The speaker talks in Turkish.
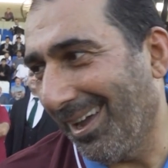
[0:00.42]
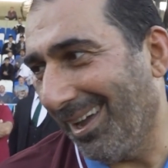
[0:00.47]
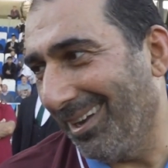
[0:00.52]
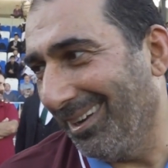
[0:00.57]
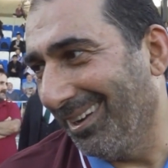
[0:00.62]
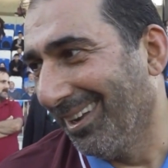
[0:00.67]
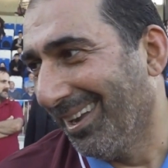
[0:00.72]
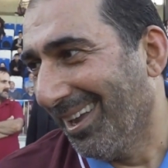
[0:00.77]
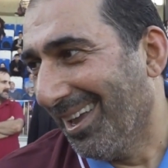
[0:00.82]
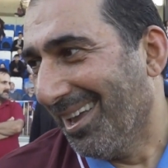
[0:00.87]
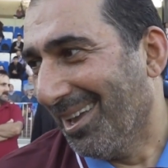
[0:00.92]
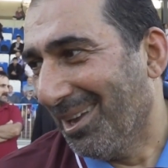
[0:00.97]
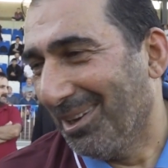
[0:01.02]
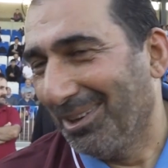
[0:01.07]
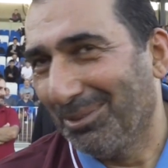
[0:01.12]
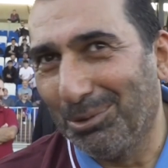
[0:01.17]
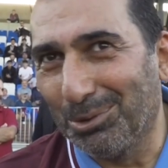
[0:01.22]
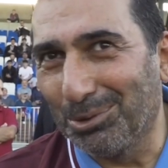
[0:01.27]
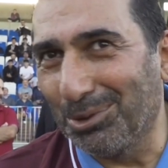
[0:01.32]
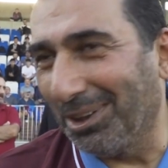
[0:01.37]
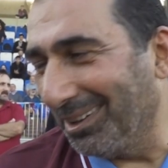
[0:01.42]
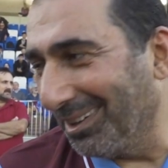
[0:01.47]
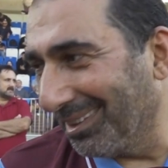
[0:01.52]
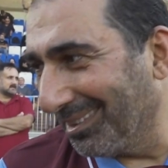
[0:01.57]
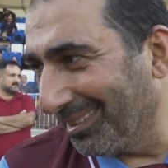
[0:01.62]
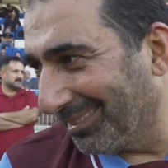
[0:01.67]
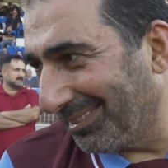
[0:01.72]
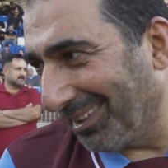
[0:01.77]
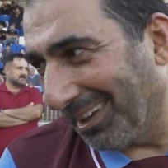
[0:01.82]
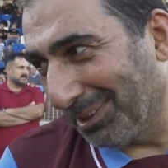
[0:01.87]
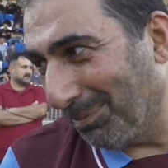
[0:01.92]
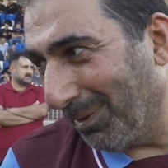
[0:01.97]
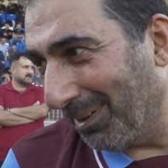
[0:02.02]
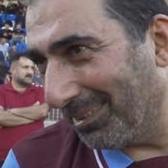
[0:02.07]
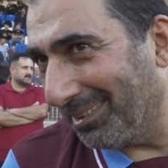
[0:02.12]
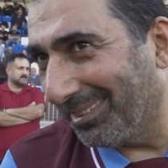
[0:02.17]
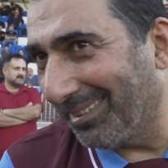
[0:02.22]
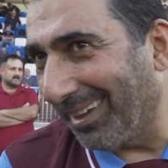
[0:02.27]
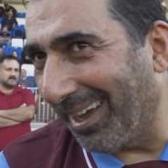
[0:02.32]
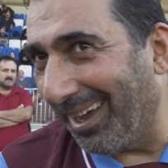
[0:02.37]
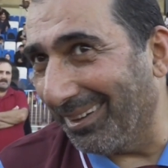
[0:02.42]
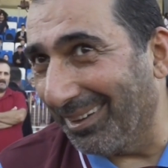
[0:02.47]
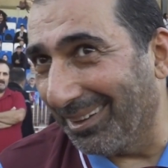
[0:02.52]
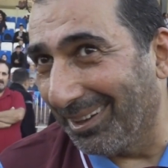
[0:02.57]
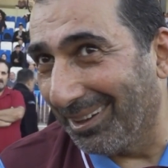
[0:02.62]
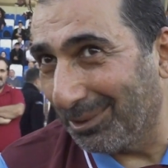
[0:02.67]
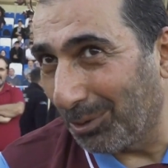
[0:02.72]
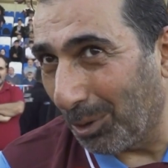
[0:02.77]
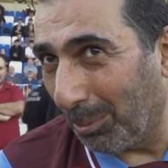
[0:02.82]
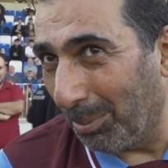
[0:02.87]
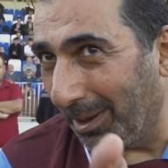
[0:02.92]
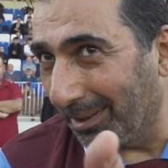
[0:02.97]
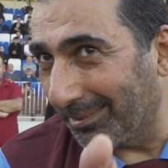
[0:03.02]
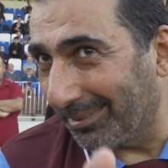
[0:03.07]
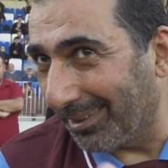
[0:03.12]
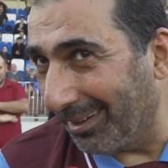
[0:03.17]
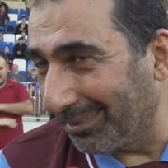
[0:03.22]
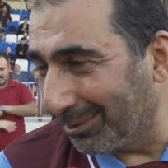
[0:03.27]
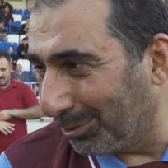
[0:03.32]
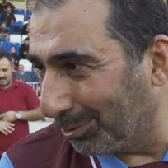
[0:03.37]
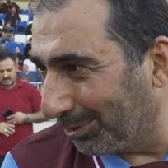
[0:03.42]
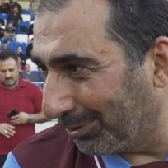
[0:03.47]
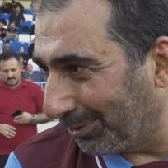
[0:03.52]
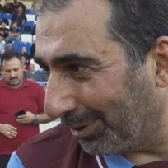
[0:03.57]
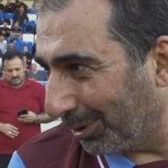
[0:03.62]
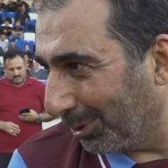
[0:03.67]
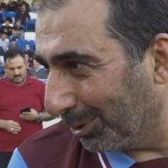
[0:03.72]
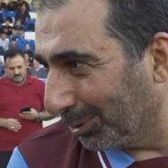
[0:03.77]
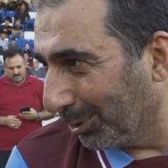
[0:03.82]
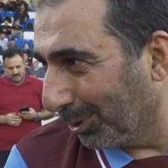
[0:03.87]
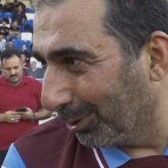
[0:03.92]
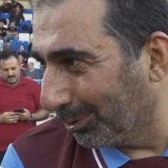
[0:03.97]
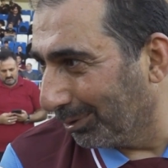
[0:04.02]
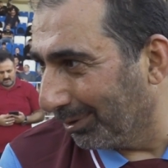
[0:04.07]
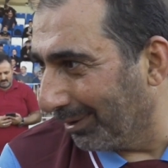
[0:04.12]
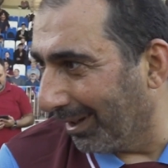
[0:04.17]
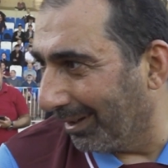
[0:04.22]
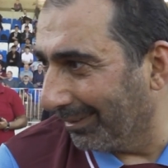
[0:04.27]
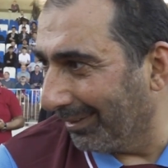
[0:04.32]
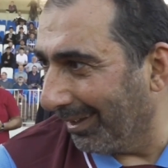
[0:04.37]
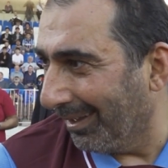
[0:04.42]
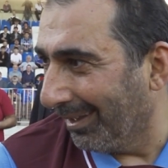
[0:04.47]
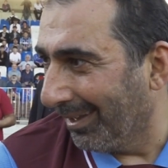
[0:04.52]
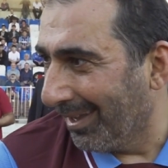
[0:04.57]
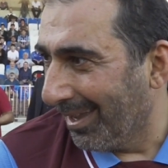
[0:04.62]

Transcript: yani. Burada yıldız taşmak hikaye. Tobi Hasan Kütükhenoğlu'nun olduğu yerde.